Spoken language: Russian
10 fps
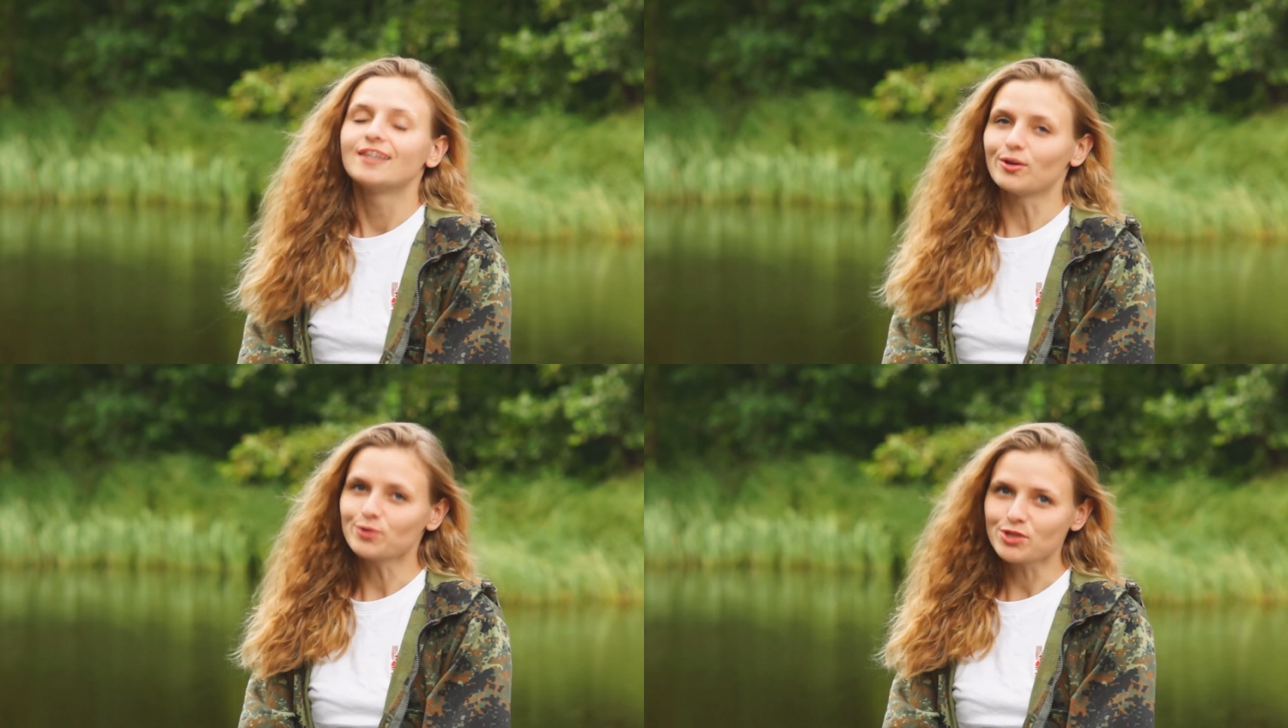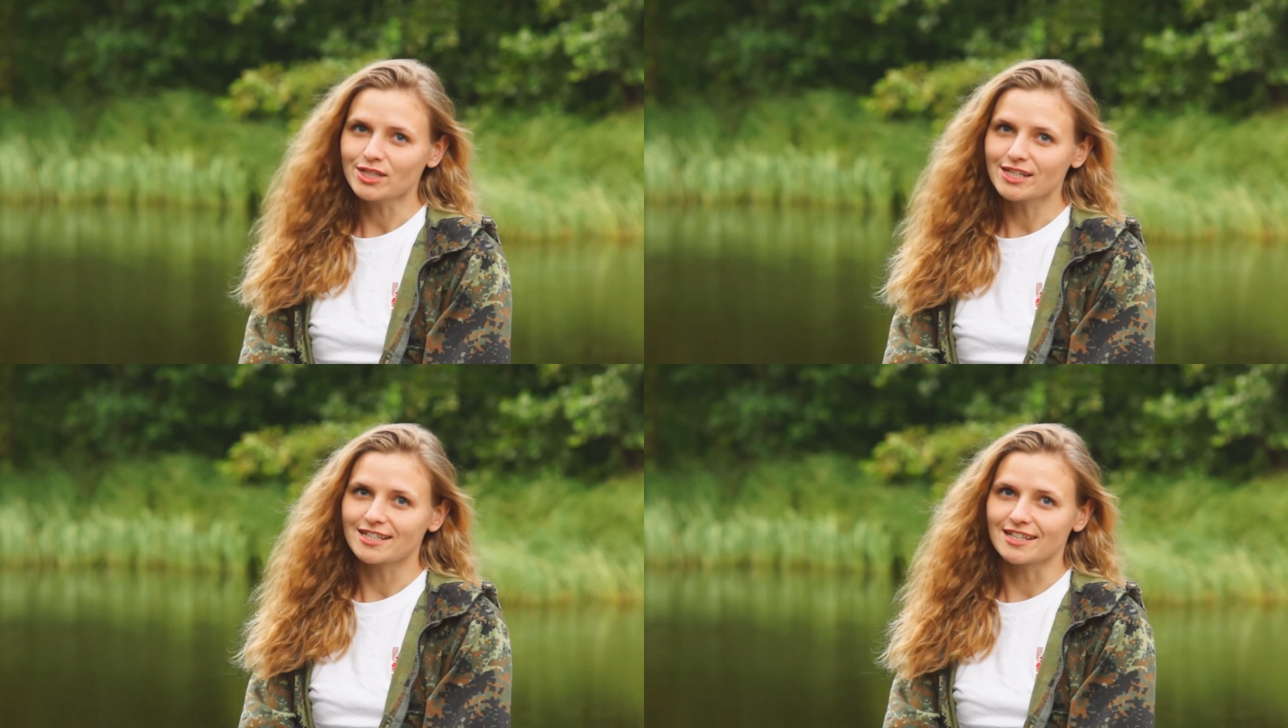
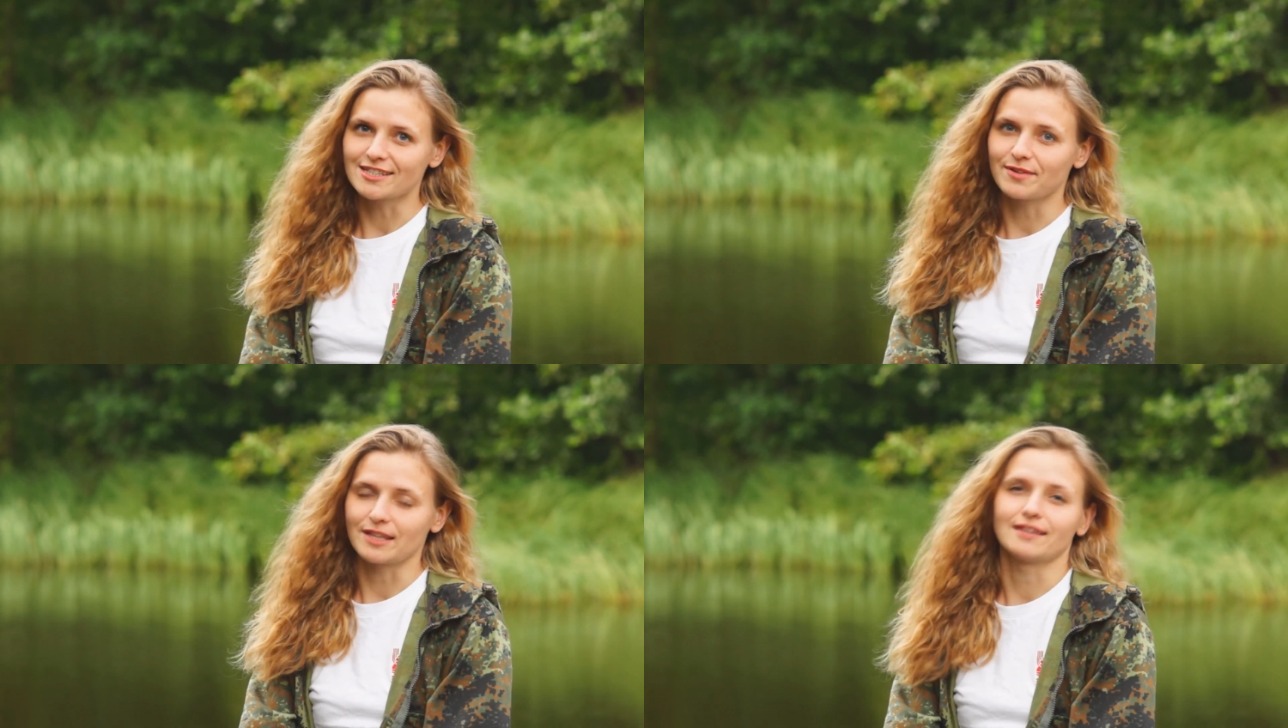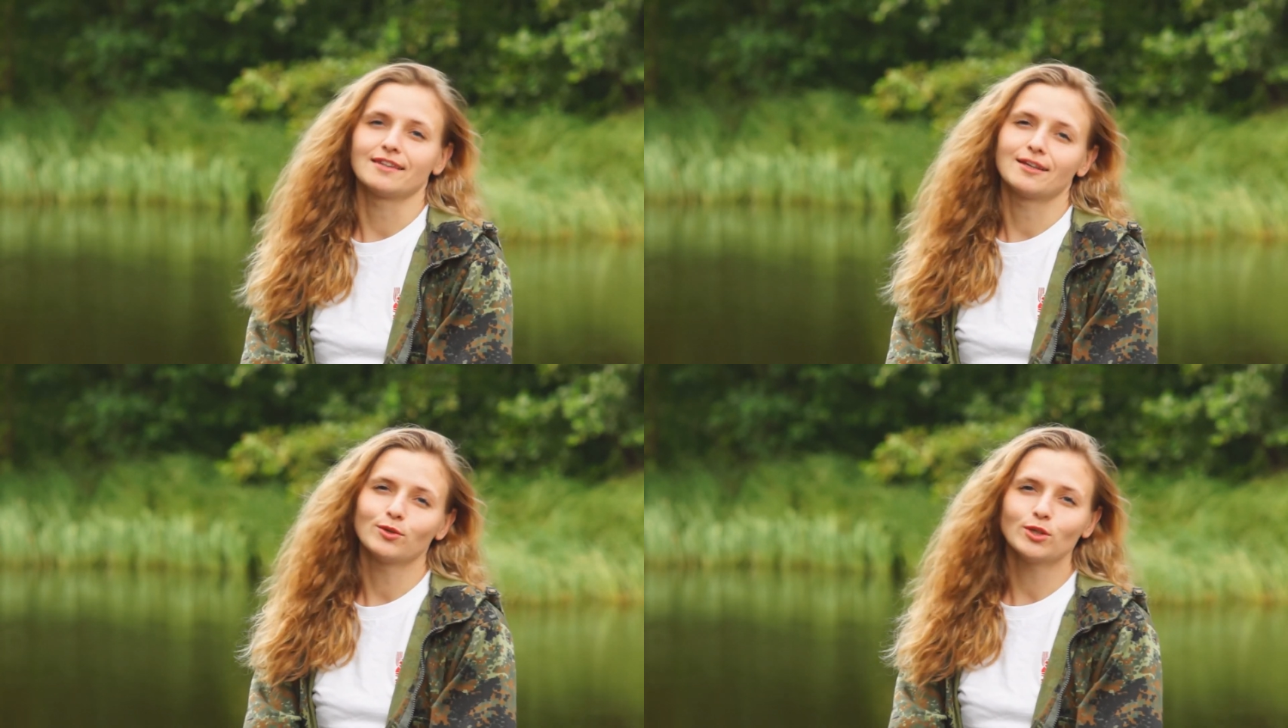Научное же
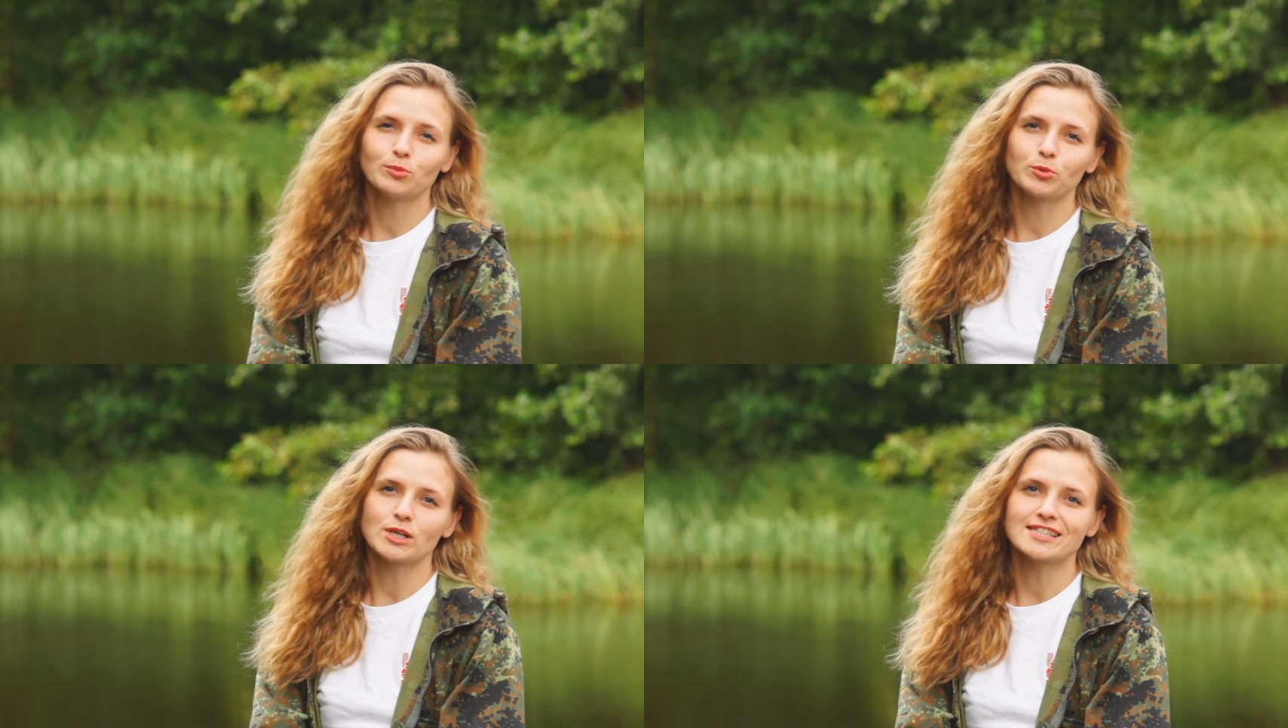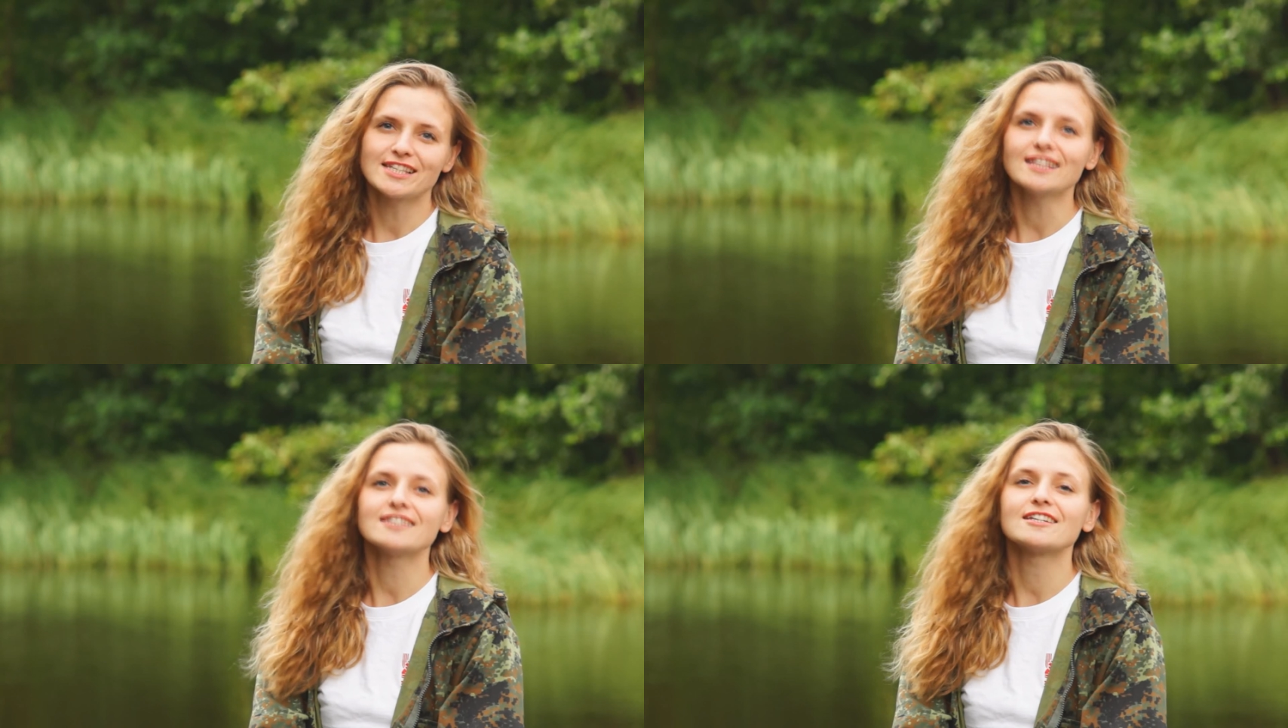название дано этому
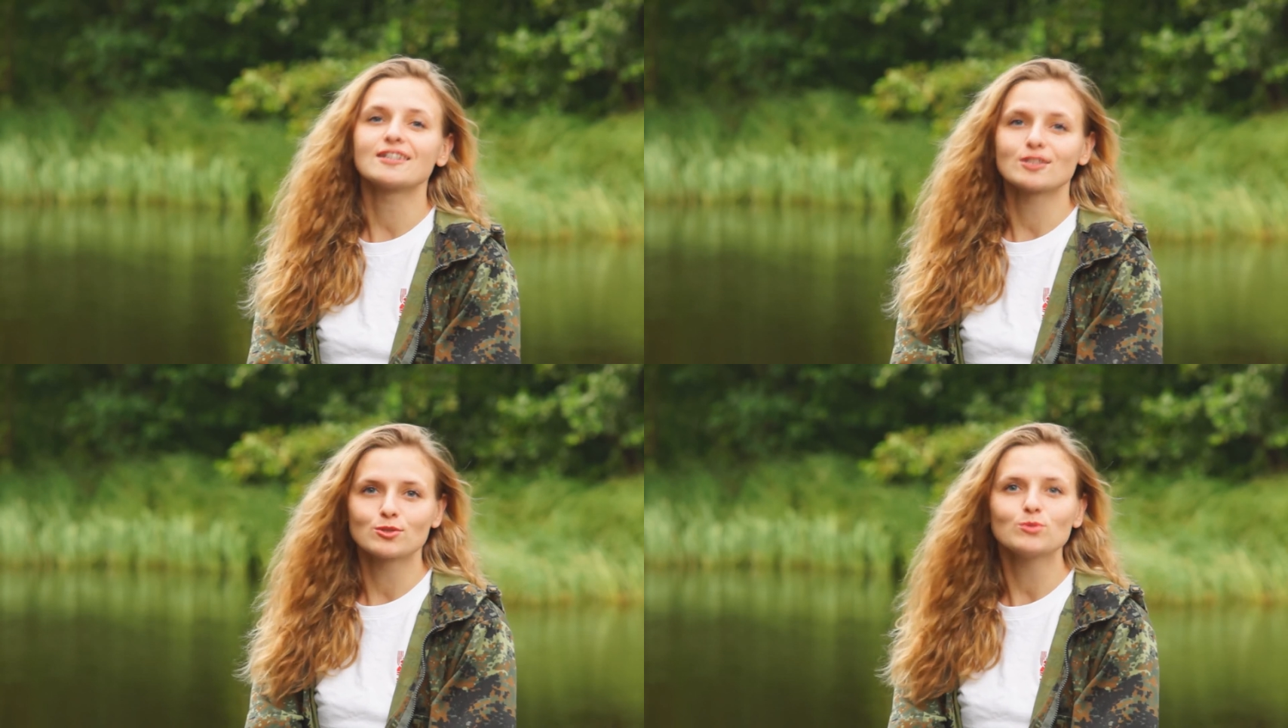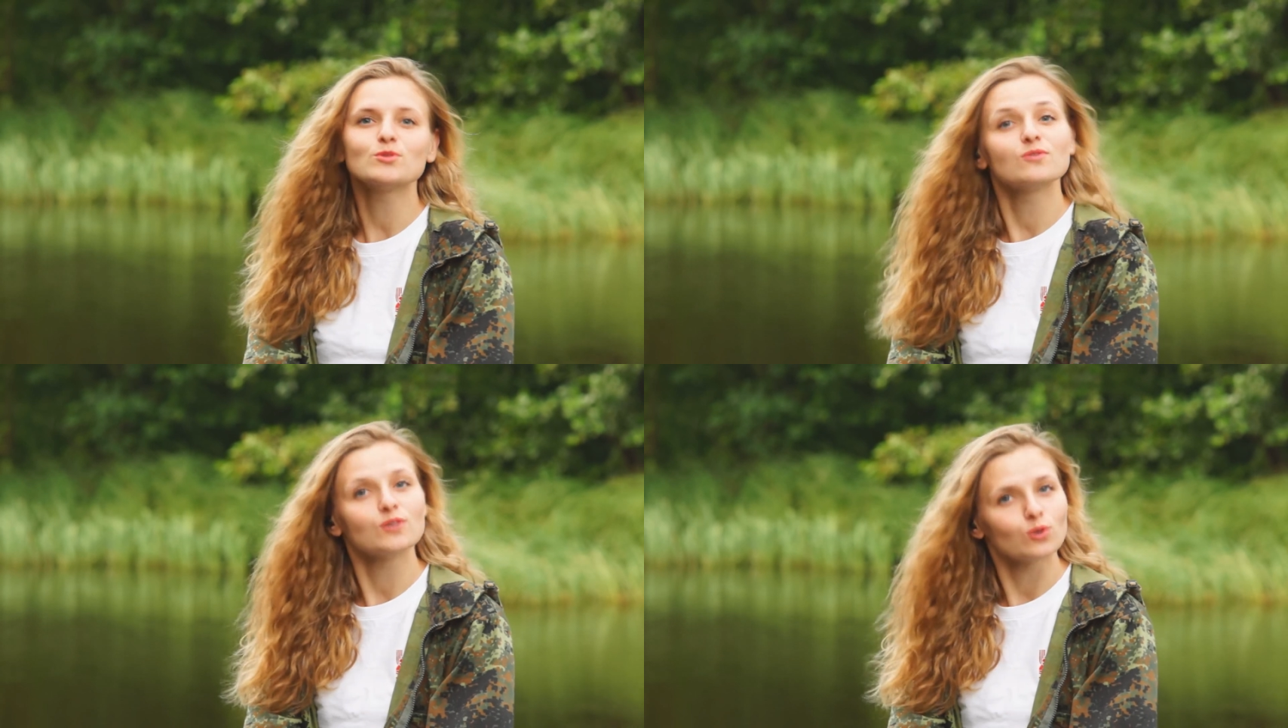растению за
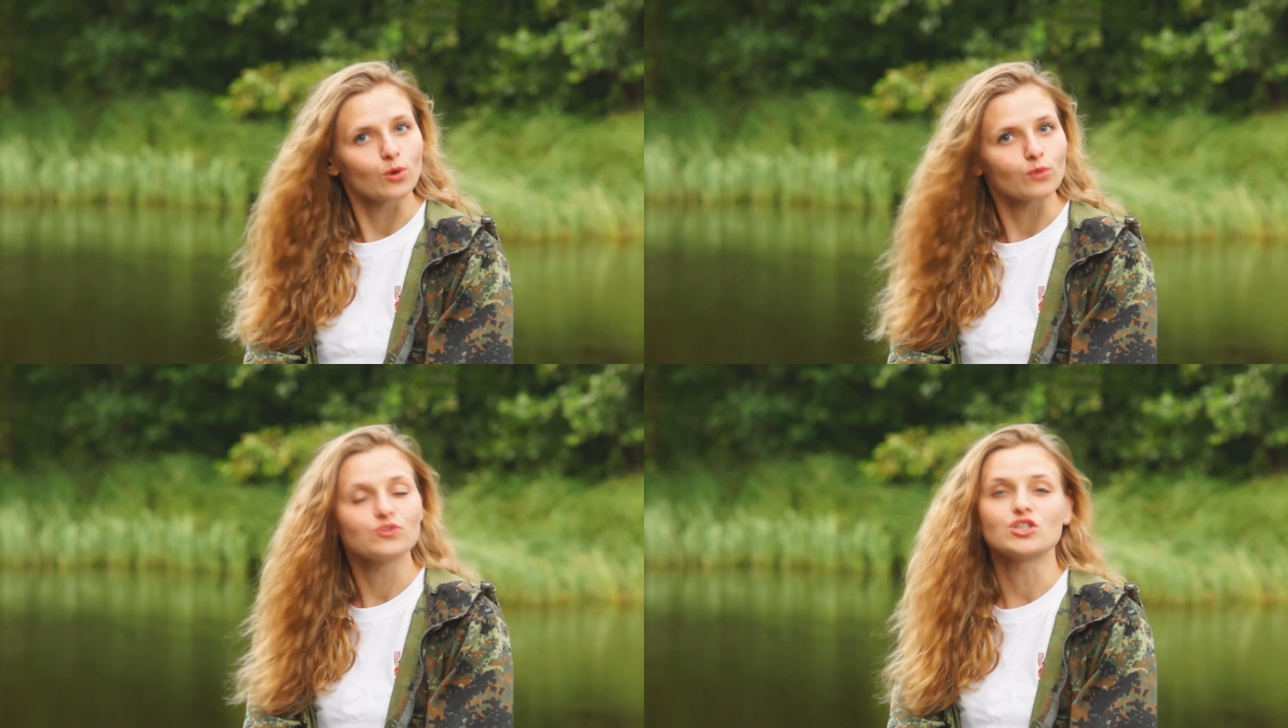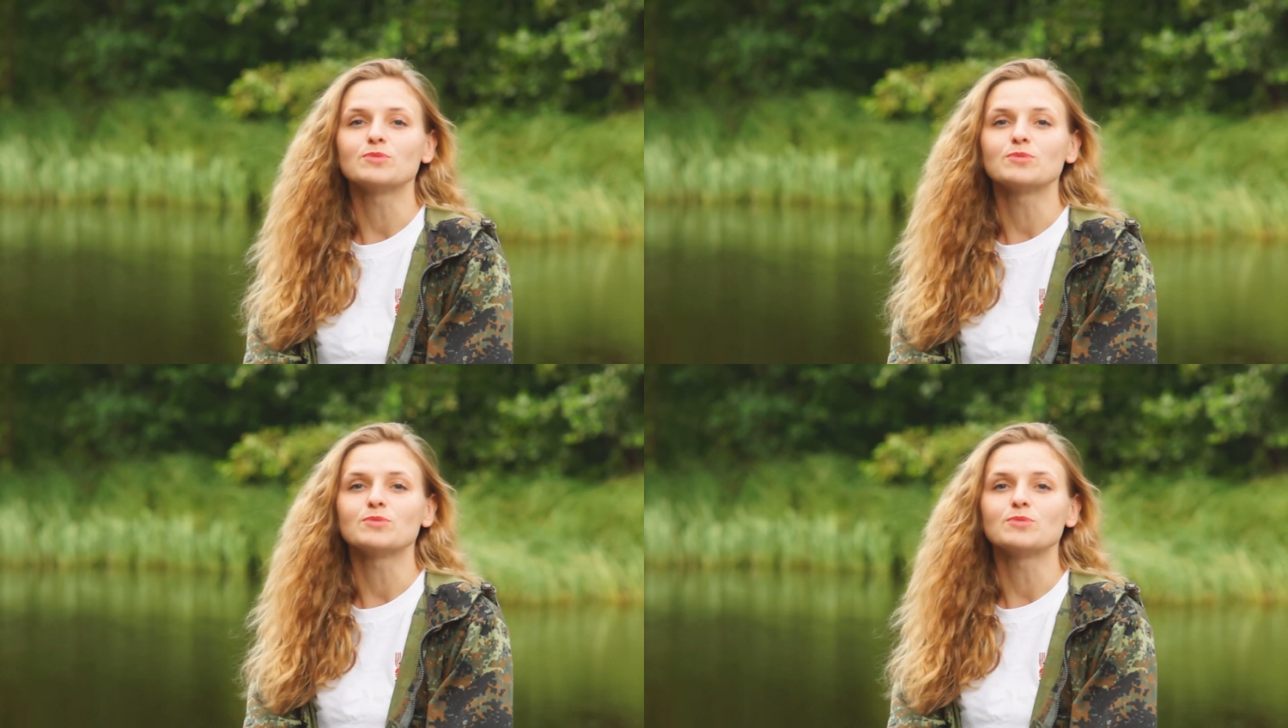красоту цветков,